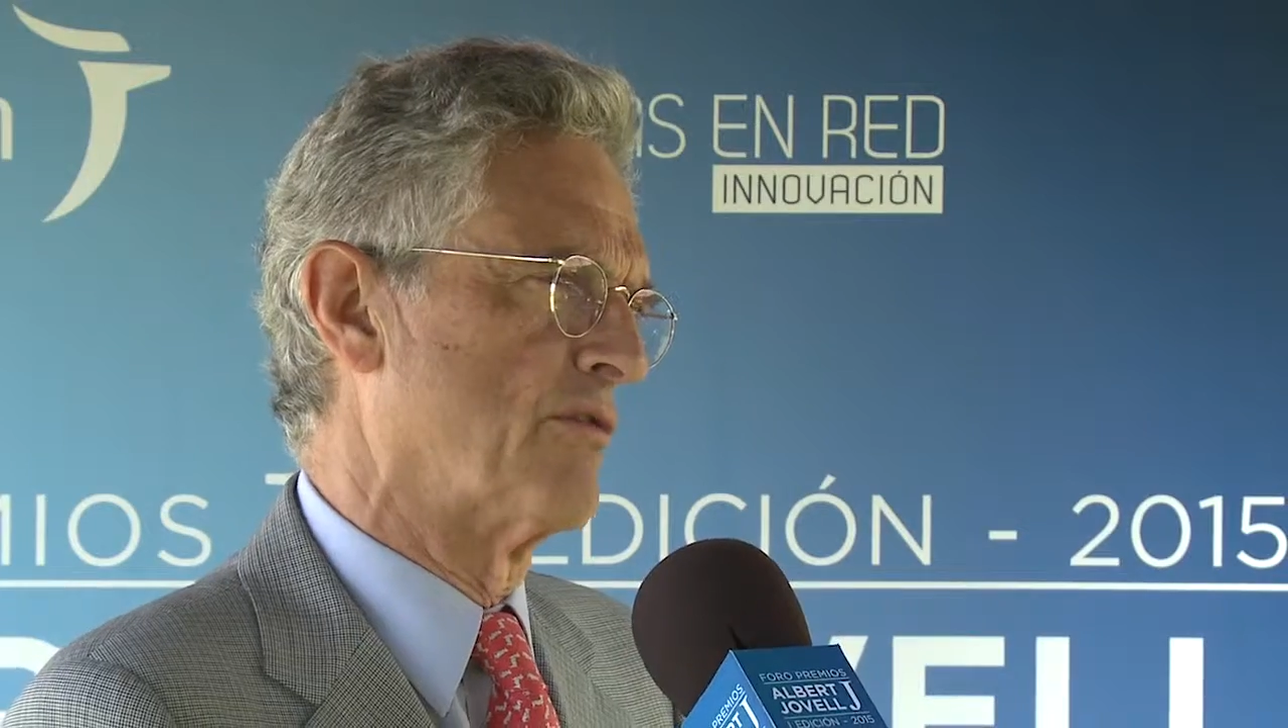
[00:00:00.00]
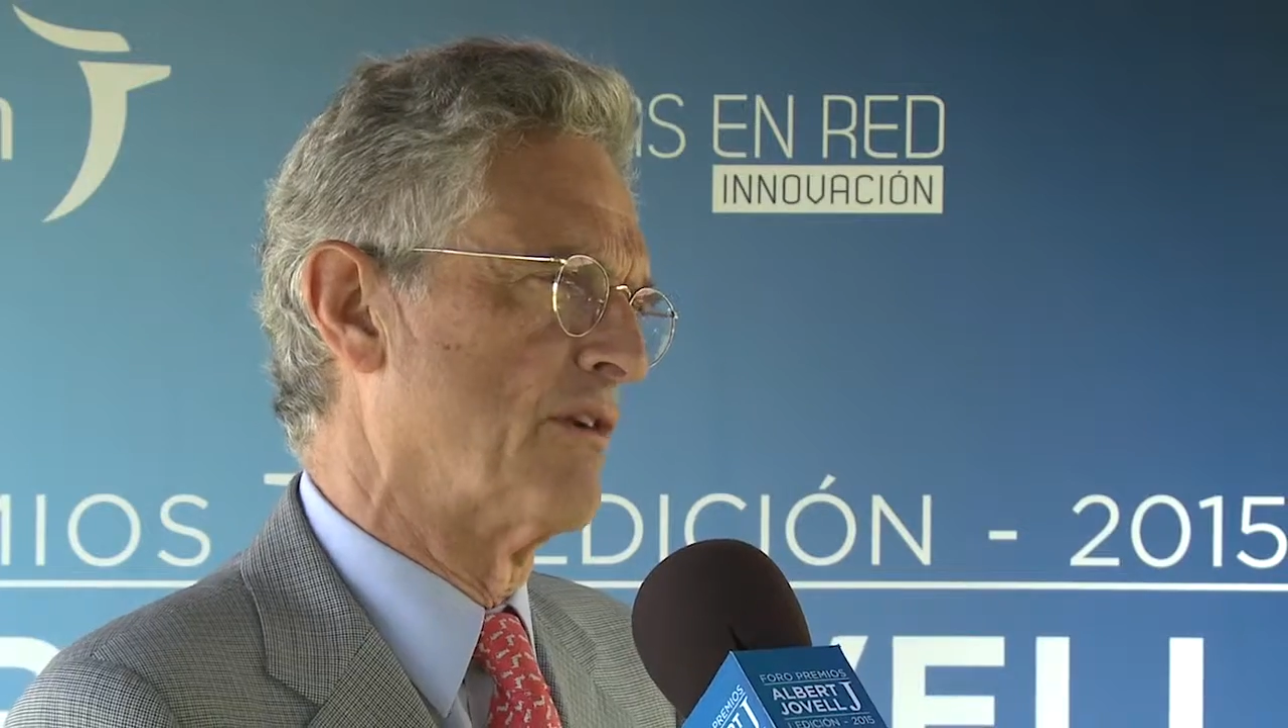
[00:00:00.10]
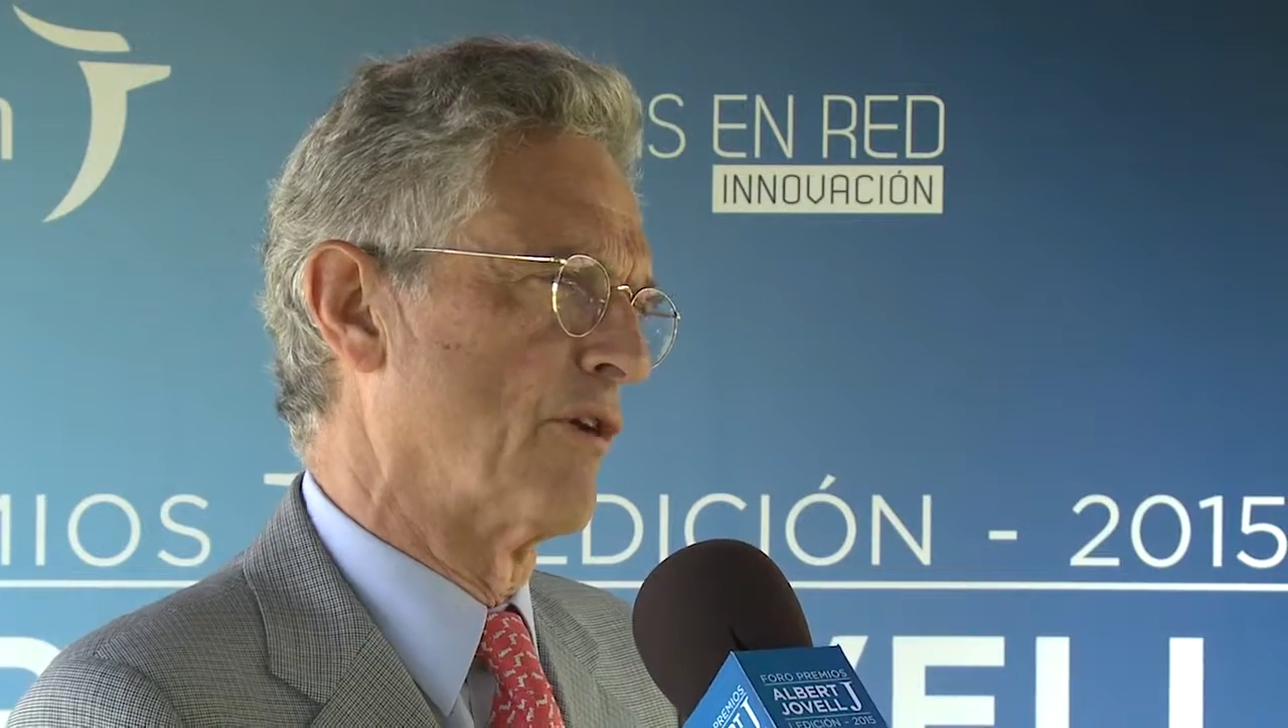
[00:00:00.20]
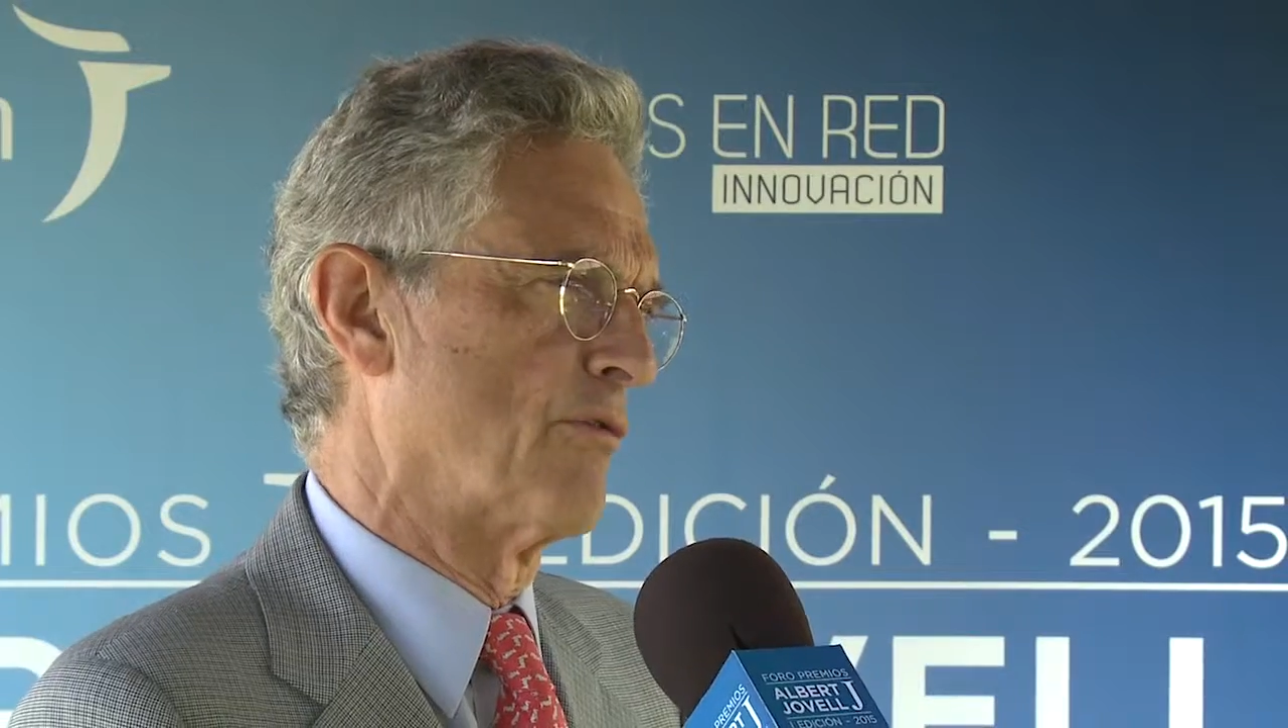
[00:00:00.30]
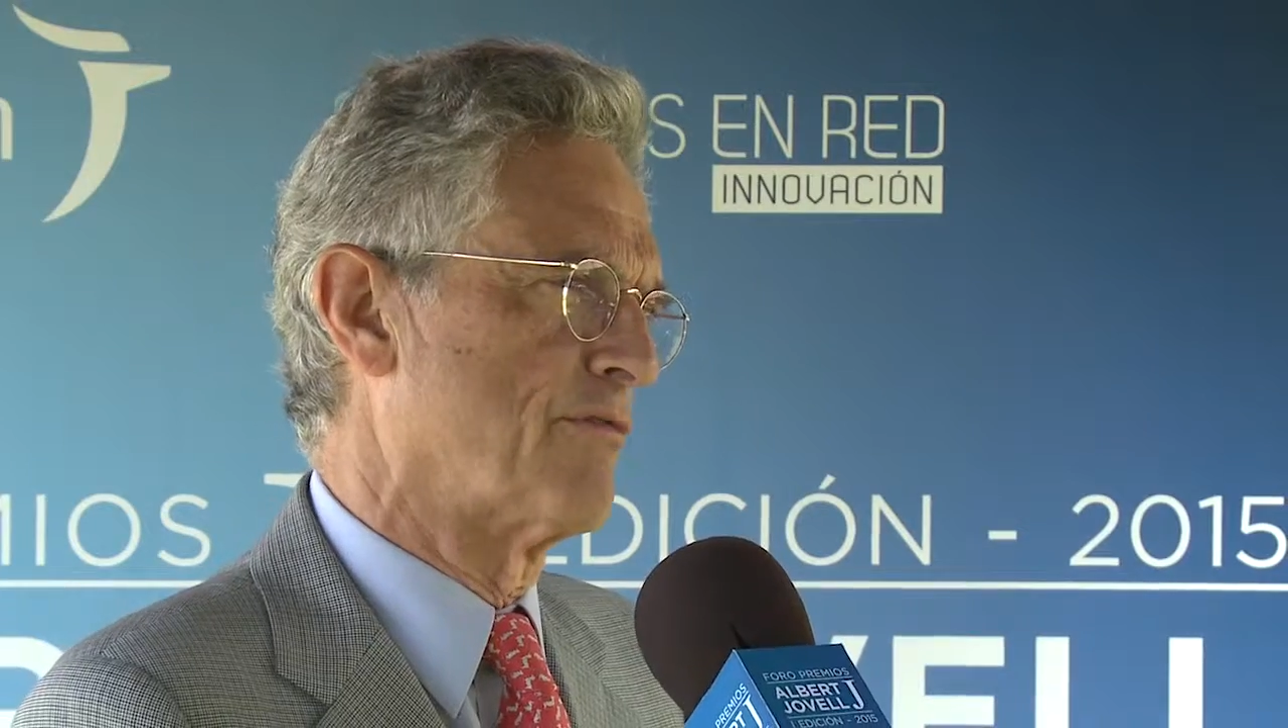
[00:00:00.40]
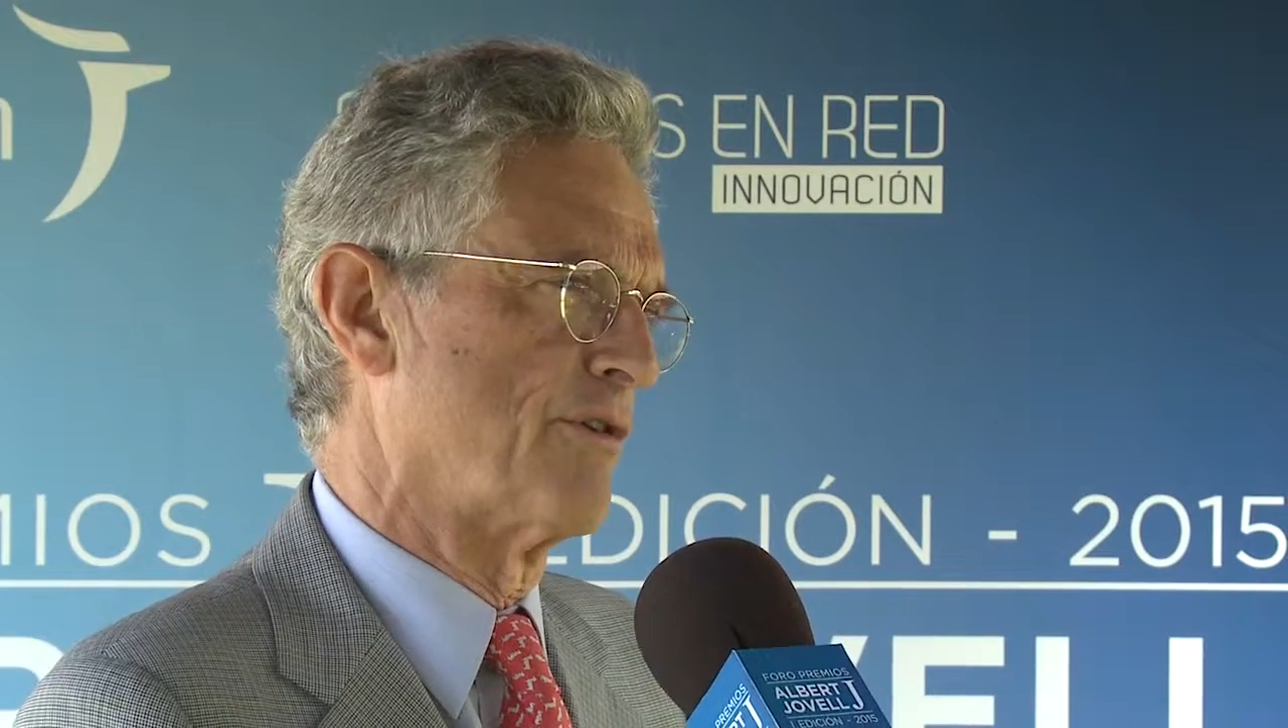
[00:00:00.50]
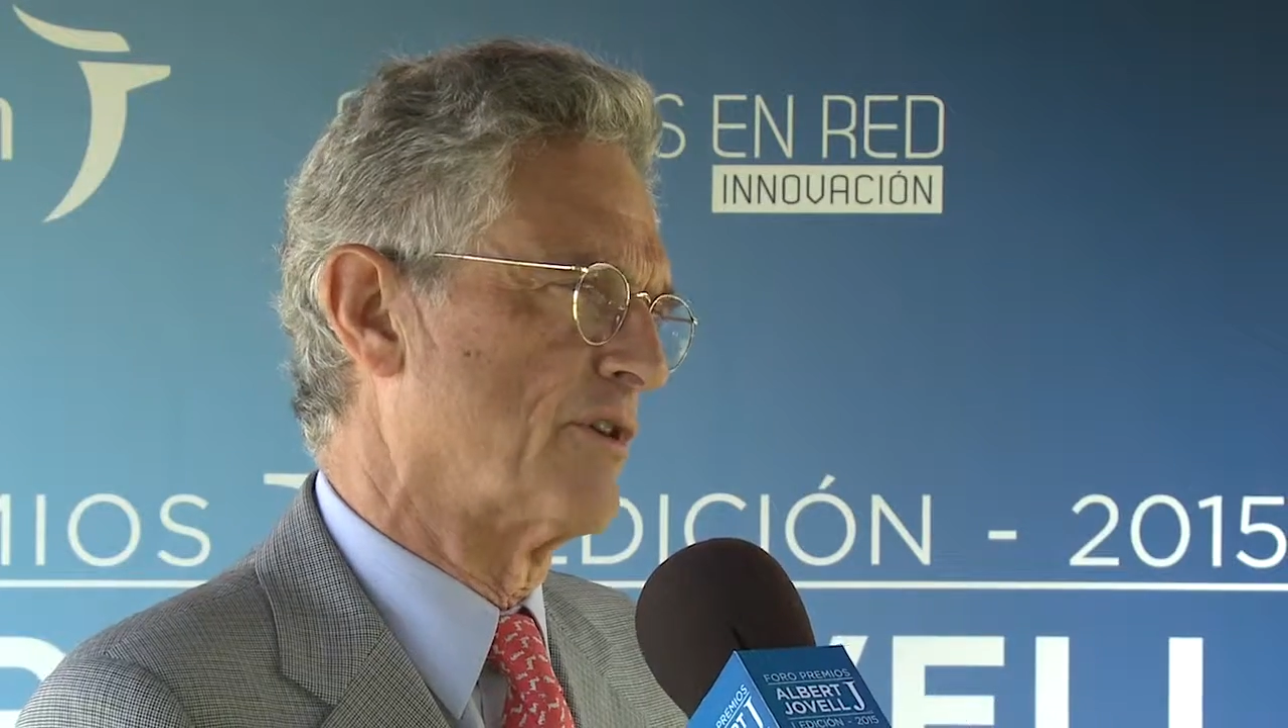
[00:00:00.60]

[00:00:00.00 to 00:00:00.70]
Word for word: negocio